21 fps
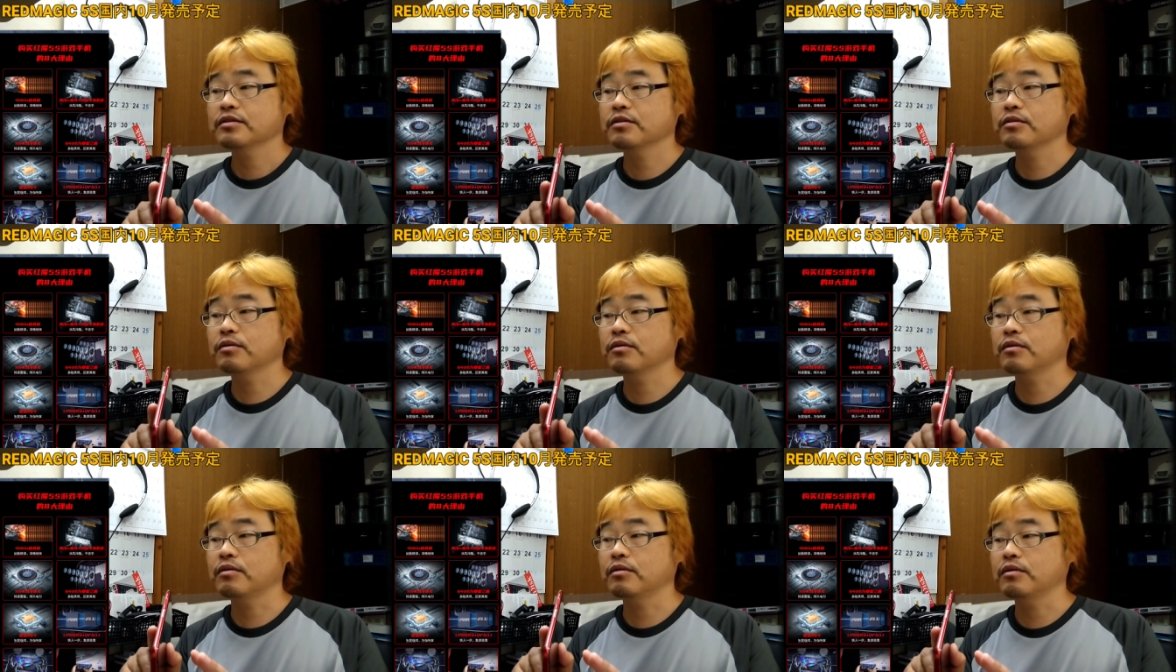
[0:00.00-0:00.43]

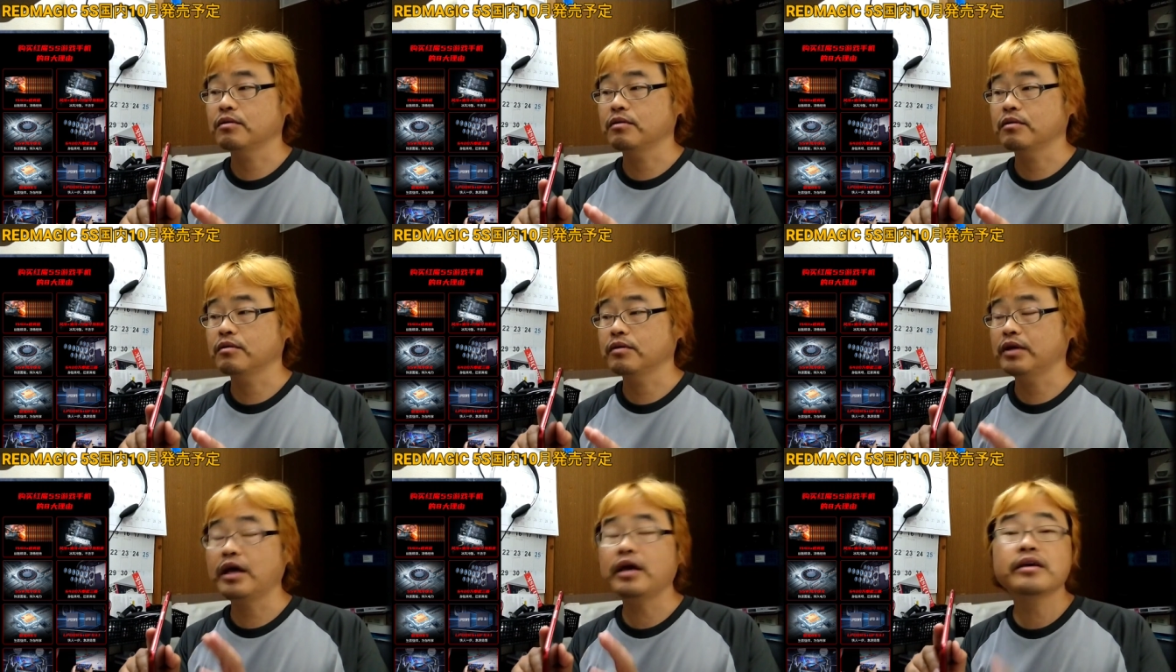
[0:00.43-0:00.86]
そ
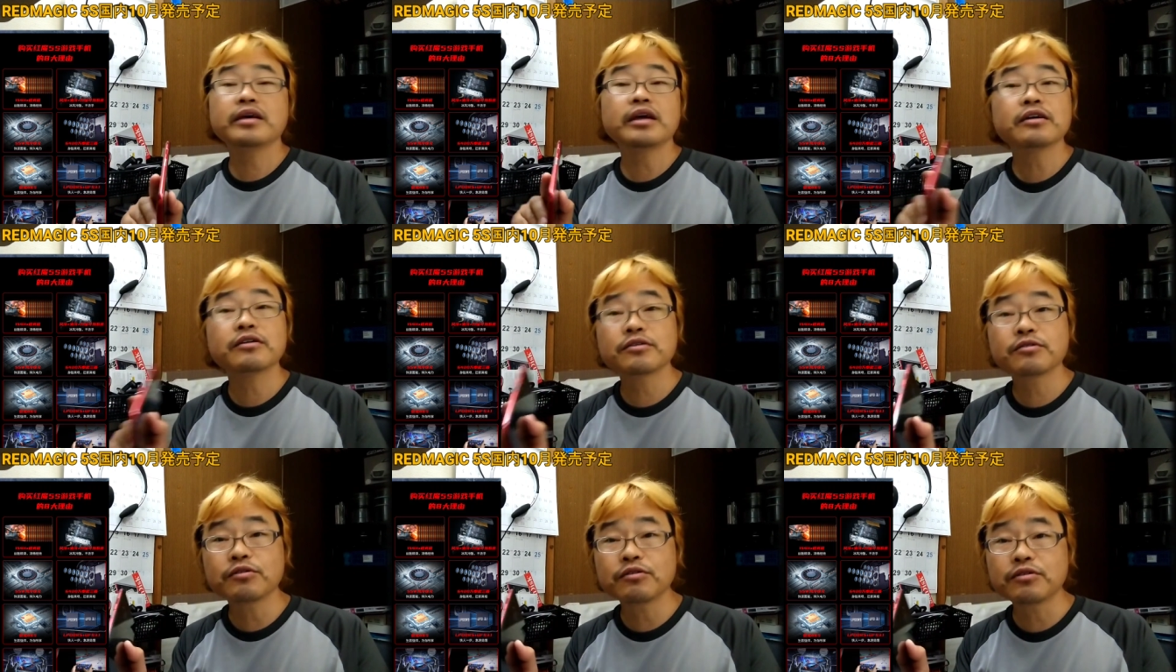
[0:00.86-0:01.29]
の、冷
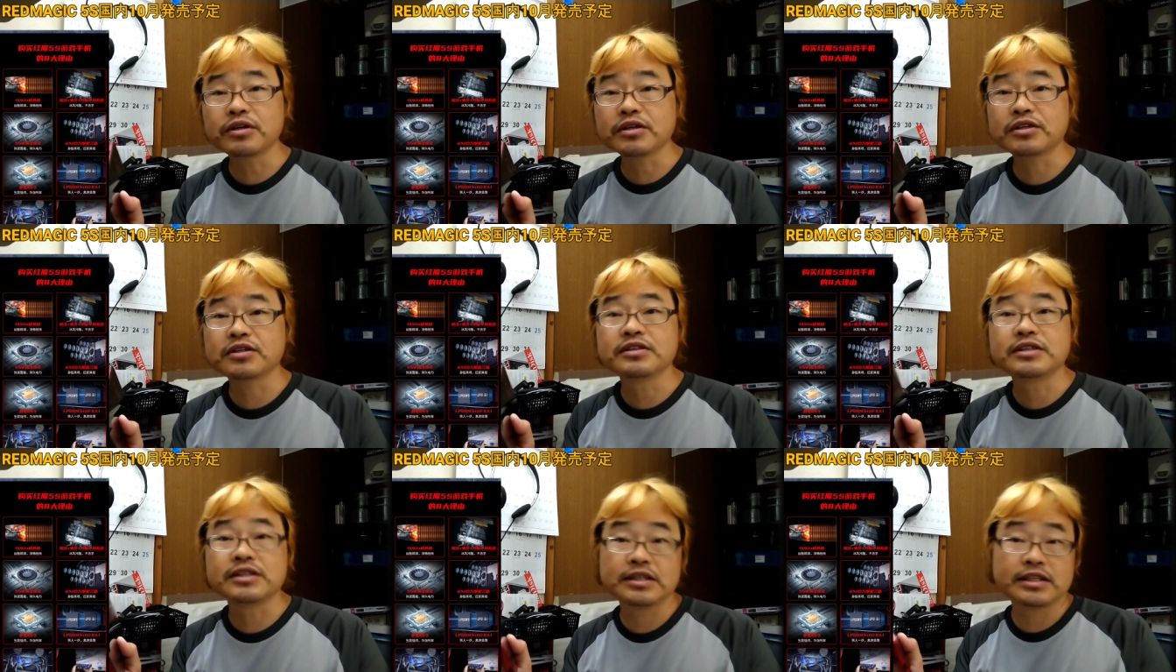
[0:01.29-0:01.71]
却効
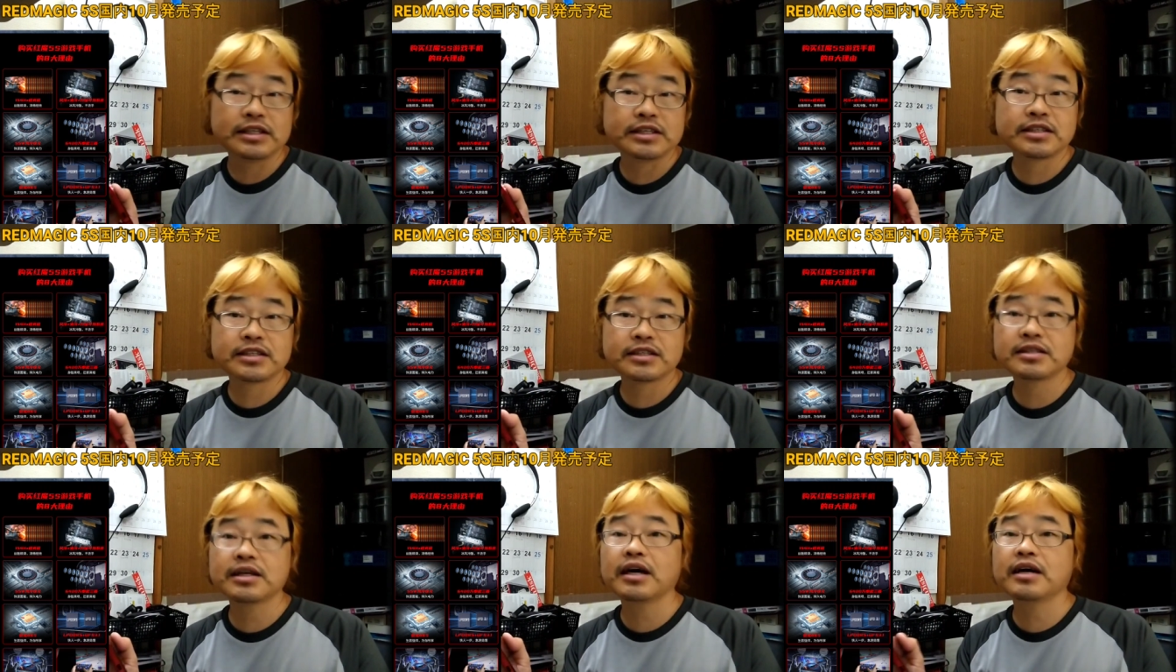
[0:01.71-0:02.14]
率に
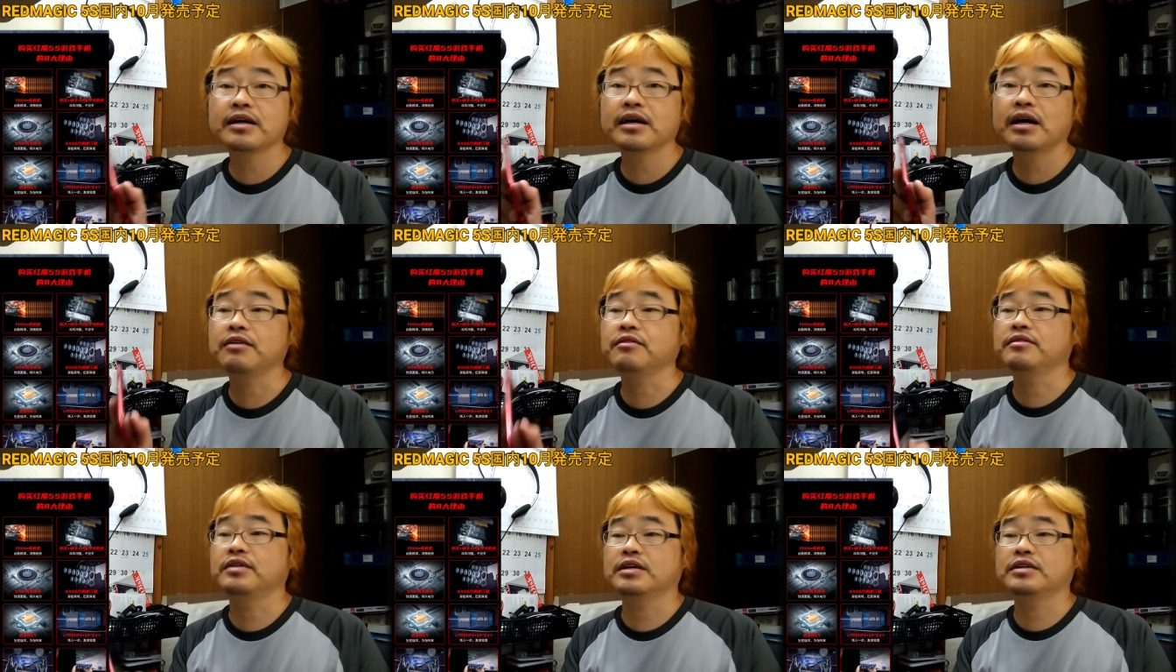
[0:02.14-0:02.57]
違い
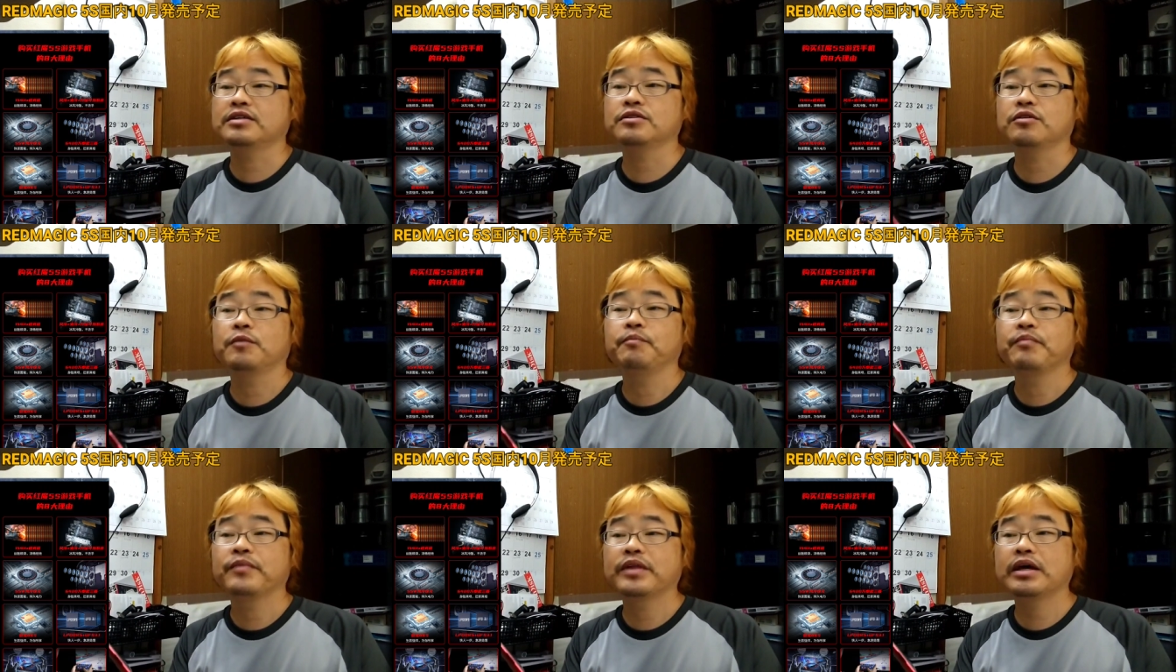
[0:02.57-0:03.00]
があるんで
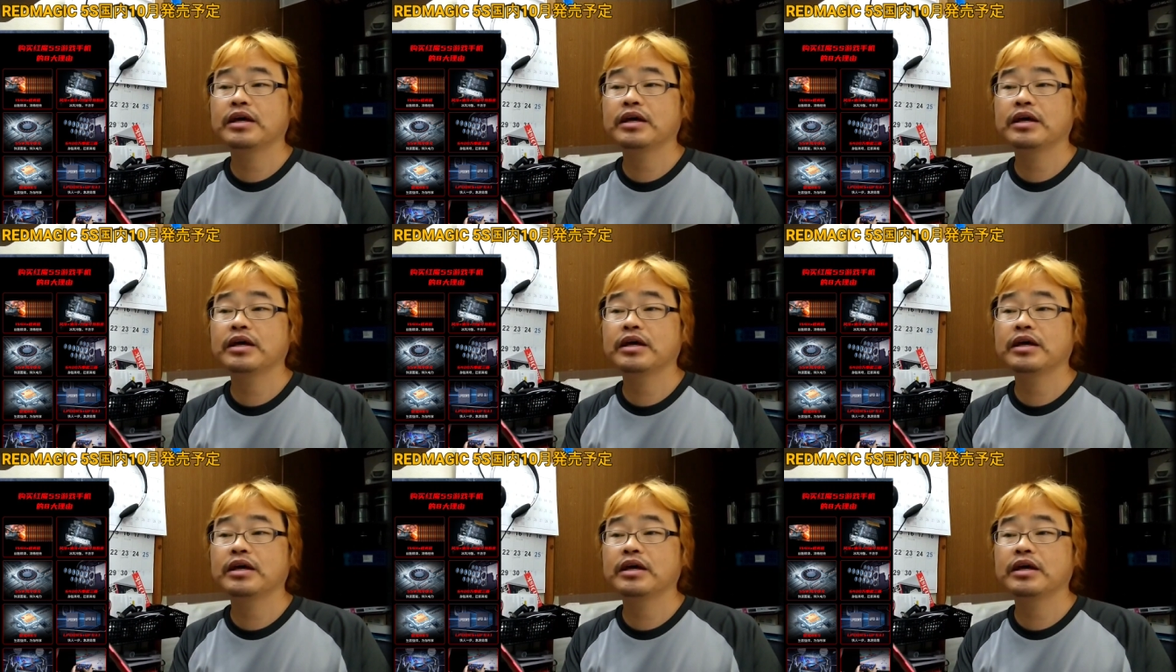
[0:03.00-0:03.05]
すよ。